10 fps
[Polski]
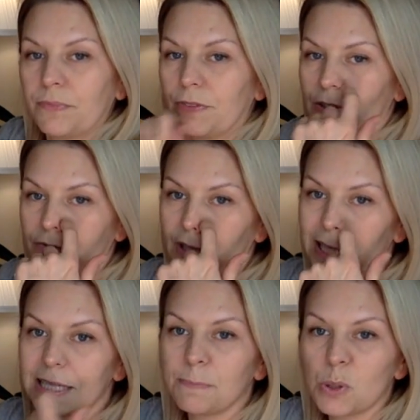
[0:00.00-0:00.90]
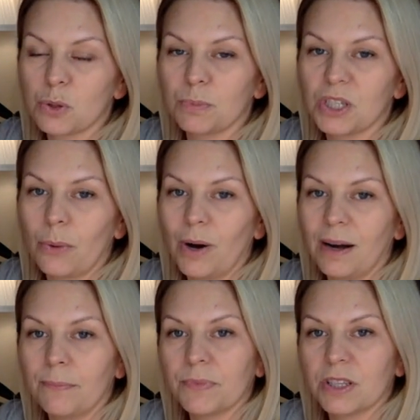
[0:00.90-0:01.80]
Więc w taki sposób
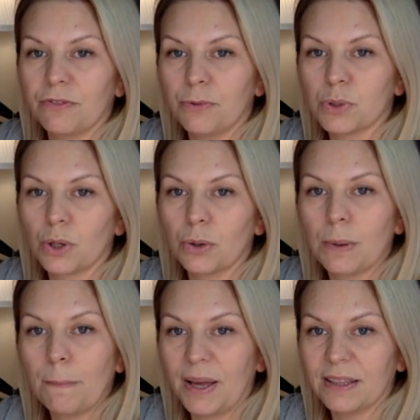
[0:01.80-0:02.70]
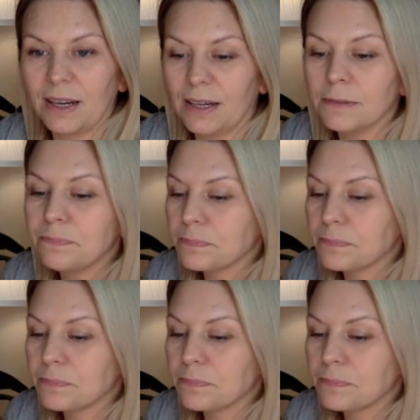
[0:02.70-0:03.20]
działa dyfuzor Petal.